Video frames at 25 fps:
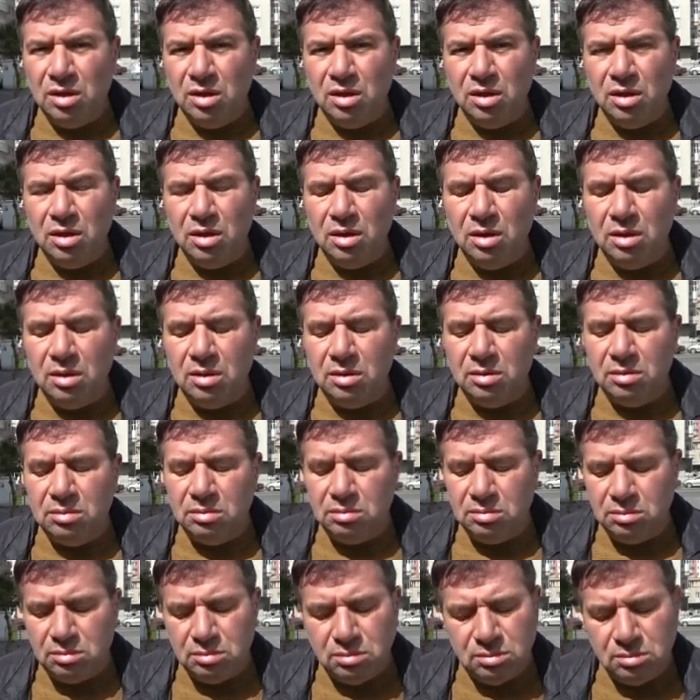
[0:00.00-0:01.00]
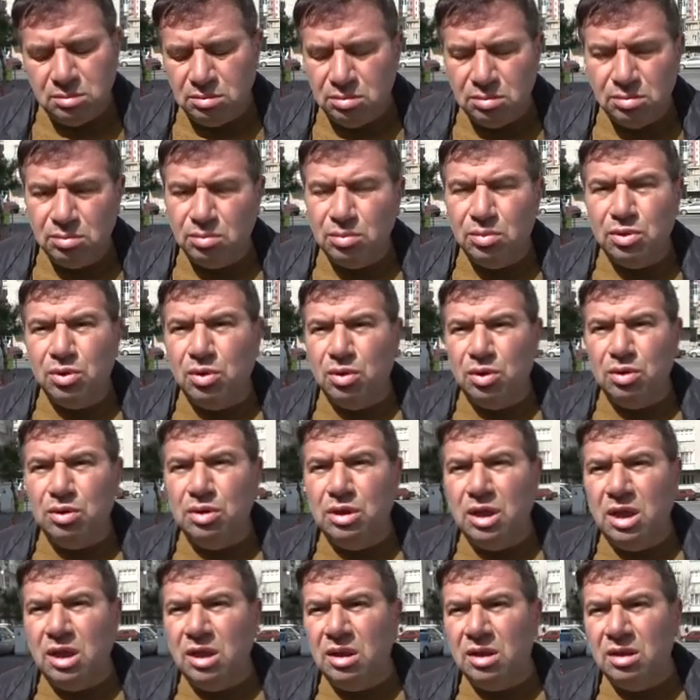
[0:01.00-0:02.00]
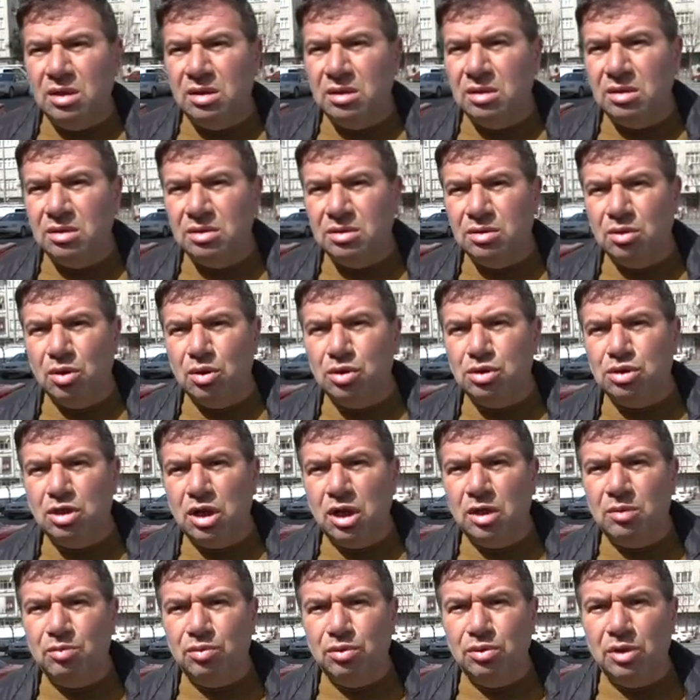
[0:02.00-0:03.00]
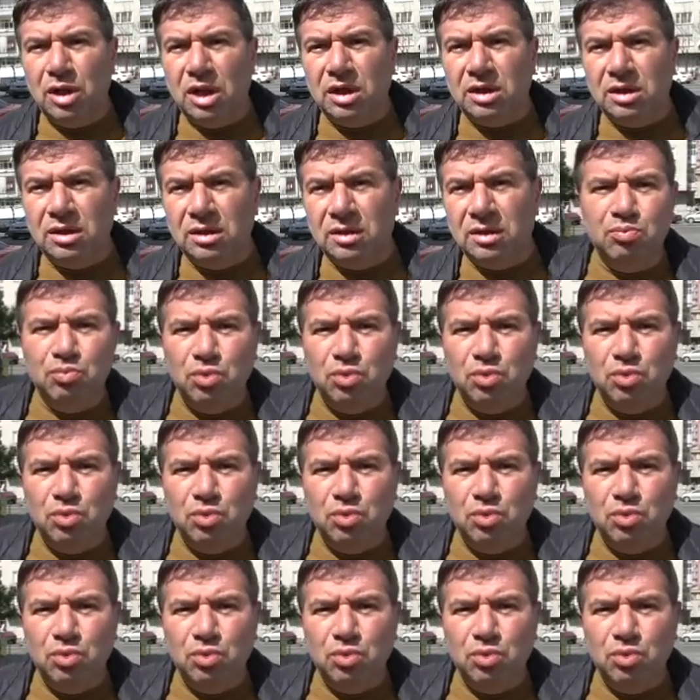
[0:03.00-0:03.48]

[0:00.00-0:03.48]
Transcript: Ee, bu konuda görüşlerim bunlar.